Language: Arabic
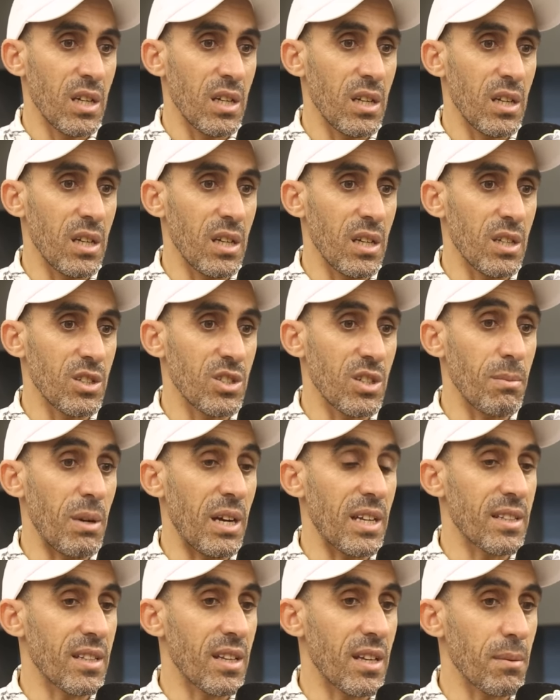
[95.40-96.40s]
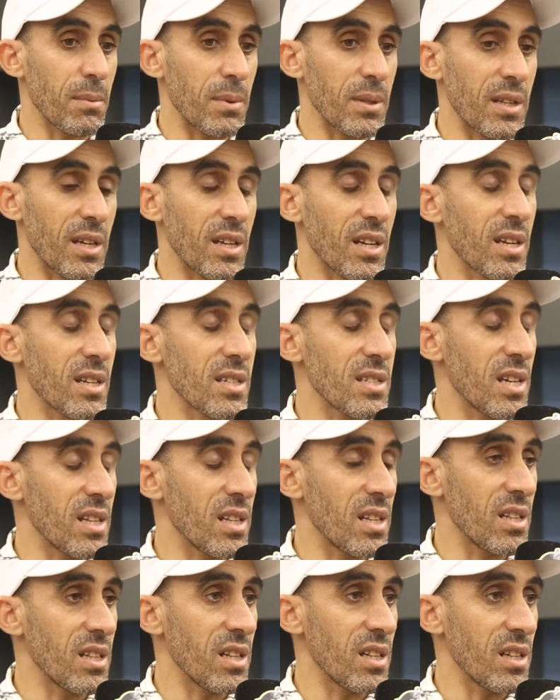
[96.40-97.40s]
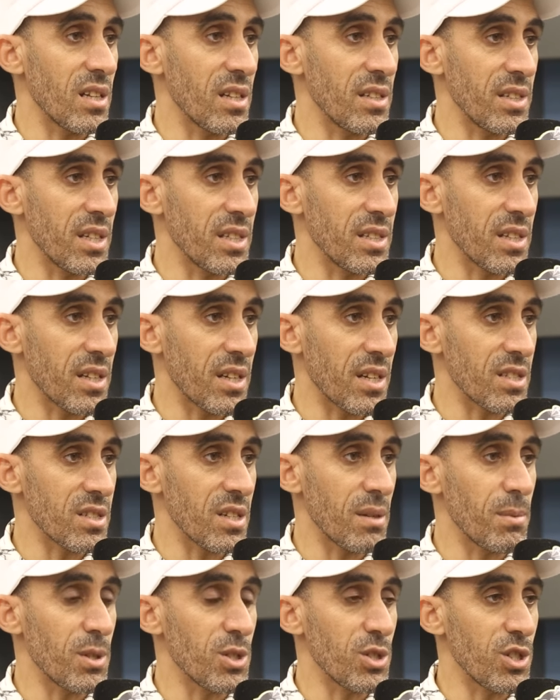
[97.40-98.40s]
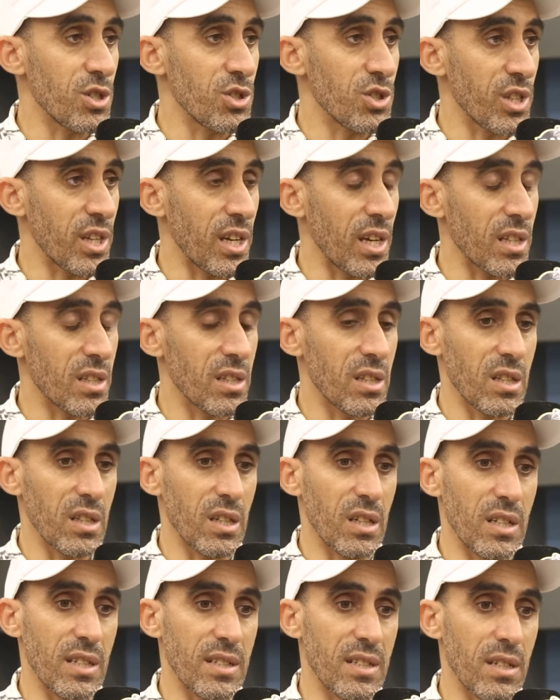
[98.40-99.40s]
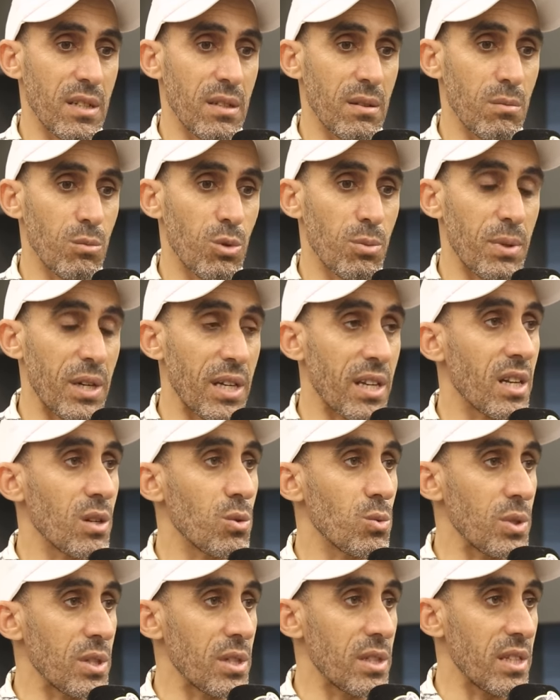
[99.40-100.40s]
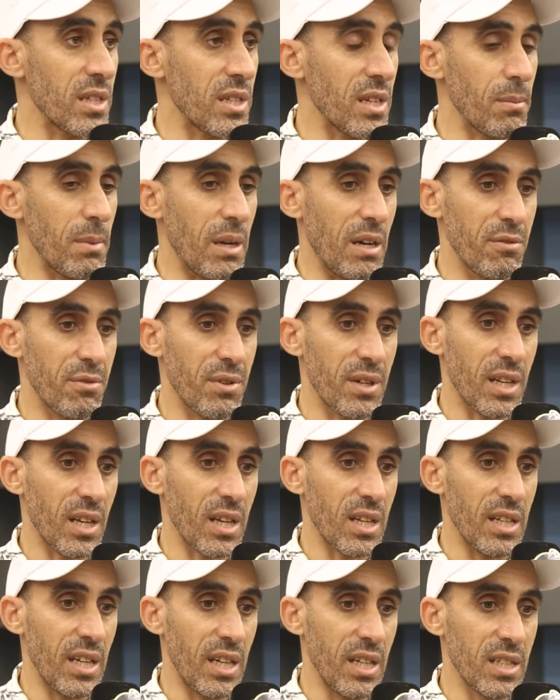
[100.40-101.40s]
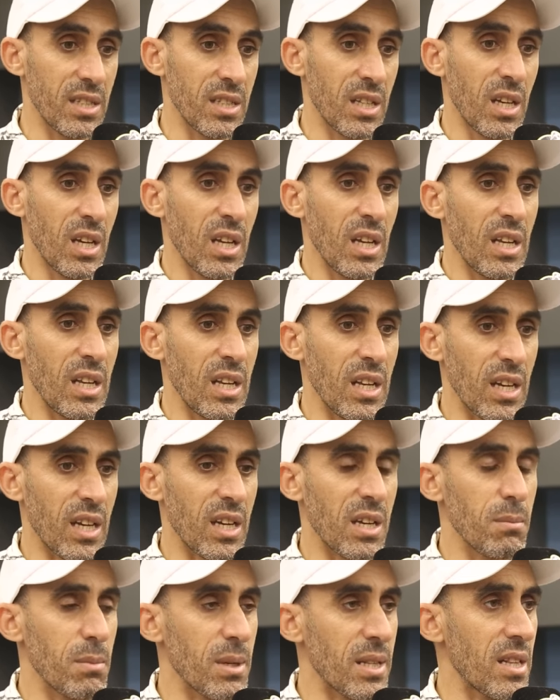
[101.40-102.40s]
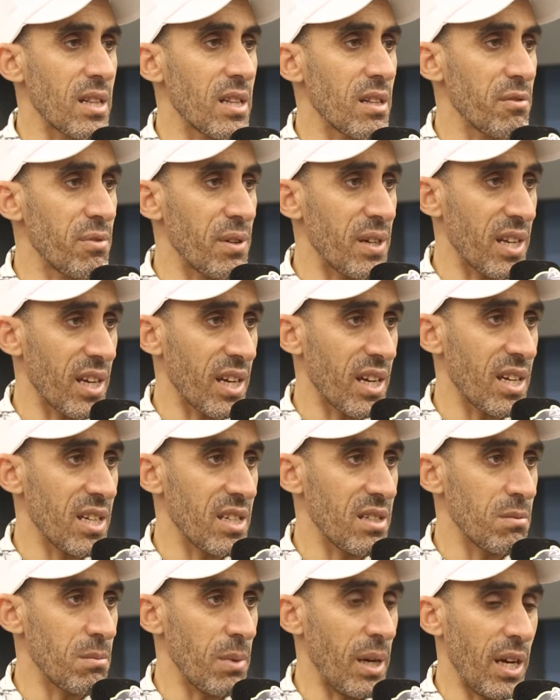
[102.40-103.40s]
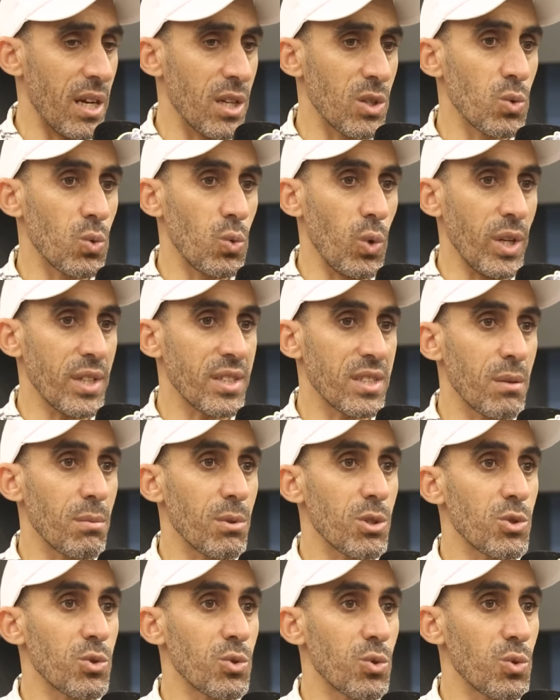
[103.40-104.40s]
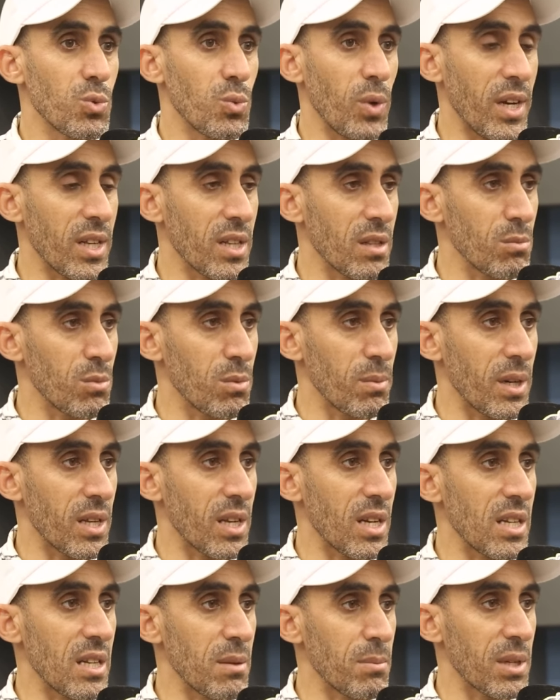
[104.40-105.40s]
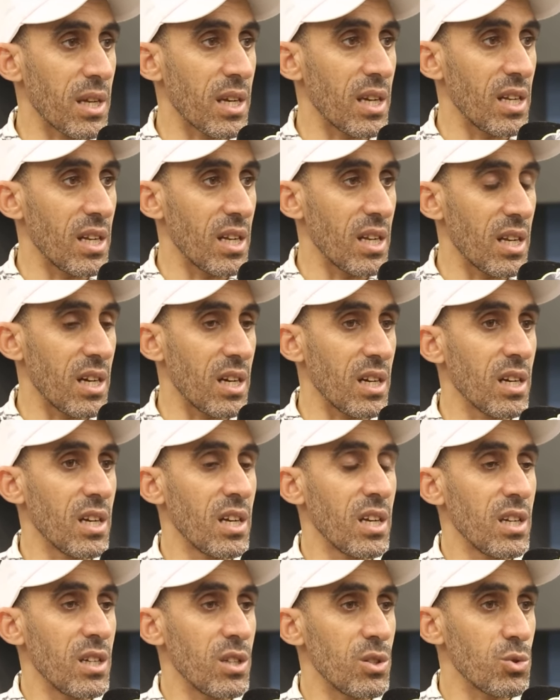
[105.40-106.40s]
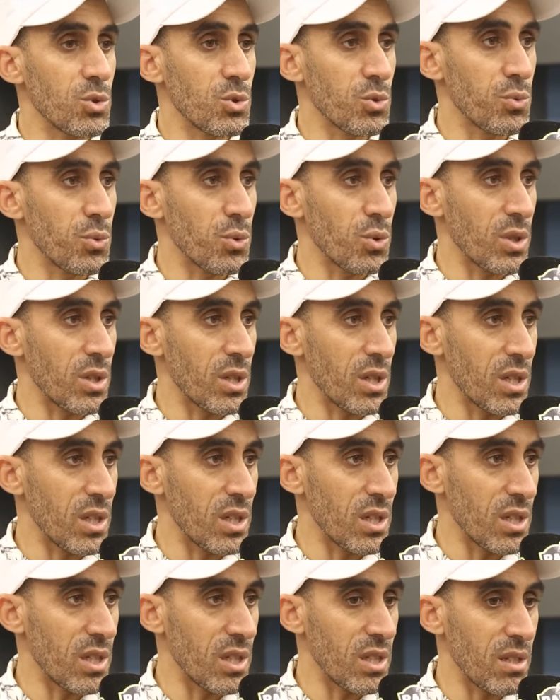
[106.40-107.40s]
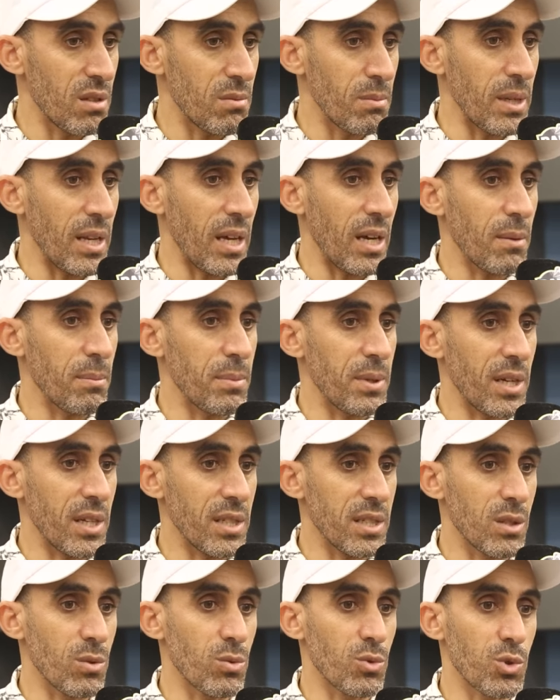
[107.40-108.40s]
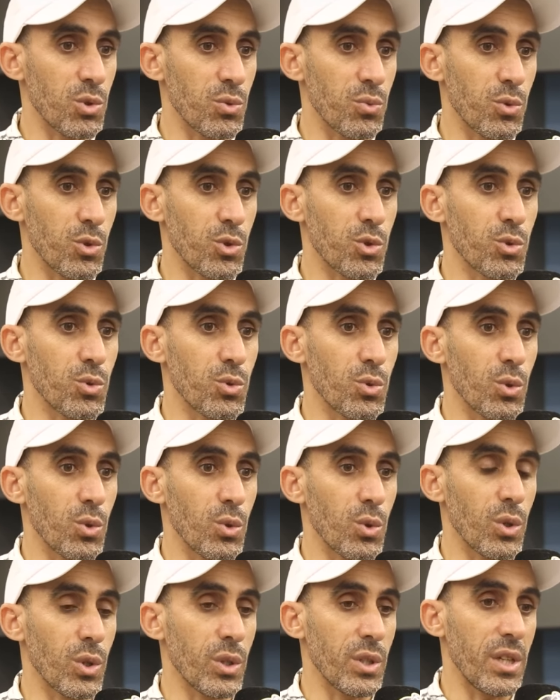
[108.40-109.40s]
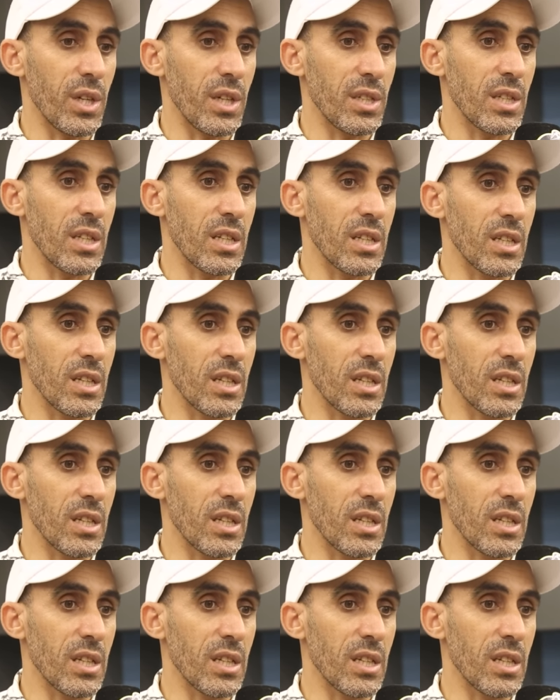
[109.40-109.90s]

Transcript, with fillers: آه، جماعه الدار البيضاء رخصت النادي الرجاء باش يجري هذه المباراه الوديه مع فريق العين لقيمه الفريقين معا وحتى باش تكون واحد المباراه اللي من خلالها نشوفوا الملعب يعني ونشوفوا شنو يعني